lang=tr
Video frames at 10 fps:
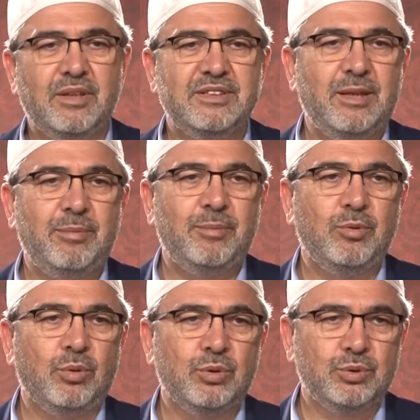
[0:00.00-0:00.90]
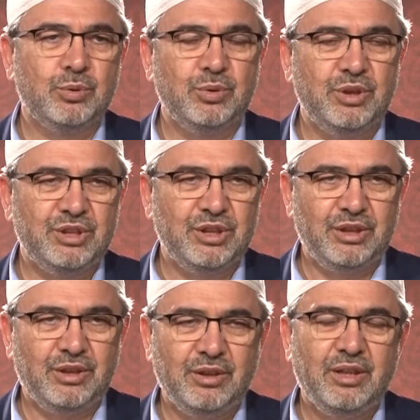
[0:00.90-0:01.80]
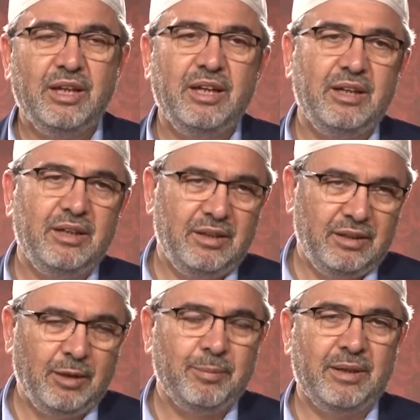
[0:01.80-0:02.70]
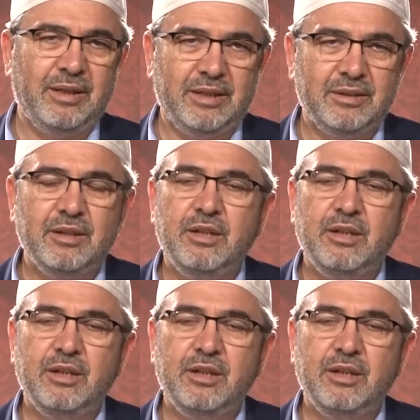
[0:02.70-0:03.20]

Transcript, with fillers: sebebi olsun için yaparlar.